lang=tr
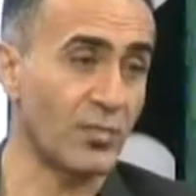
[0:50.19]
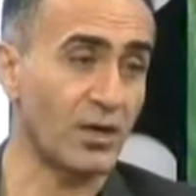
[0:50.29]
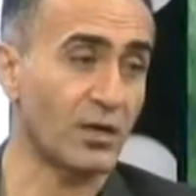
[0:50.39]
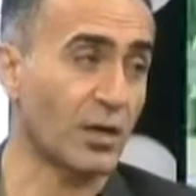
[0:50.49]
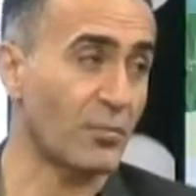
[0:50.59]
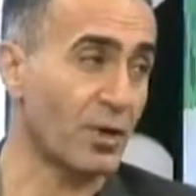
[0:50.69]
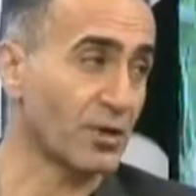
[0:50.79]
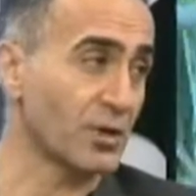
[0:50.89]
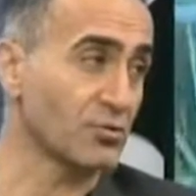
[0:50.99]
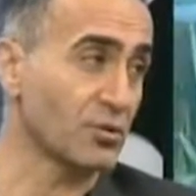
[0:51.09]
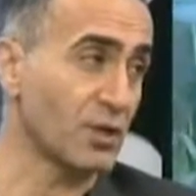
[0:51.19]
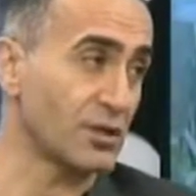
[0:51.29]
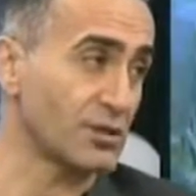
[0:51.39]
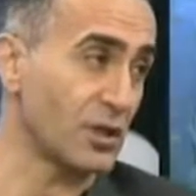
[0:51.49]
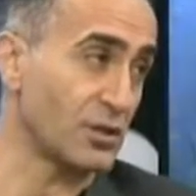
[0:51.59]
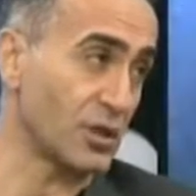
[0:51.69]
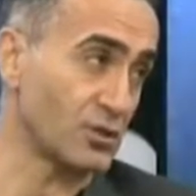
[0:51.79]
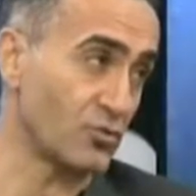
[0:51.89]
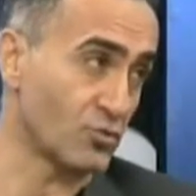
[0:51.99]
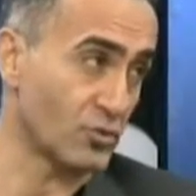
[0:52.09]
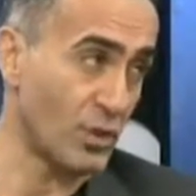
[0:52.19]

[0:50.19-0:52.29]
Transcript: Ve kırık kapakları daha çok gençlere tercih ediyoruz.